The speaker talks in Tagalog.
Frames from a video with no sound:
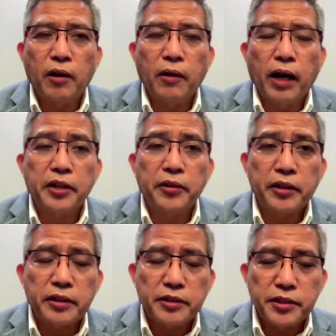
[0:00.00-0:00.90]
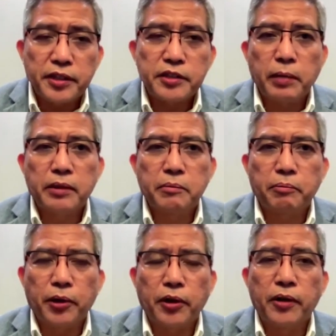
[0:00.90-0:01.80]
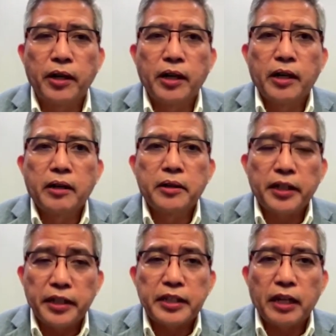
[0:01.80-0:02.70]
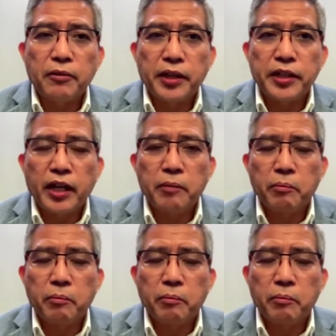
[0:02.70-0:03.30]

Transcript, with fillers: accurate this is but pero nakikita ko rin yan.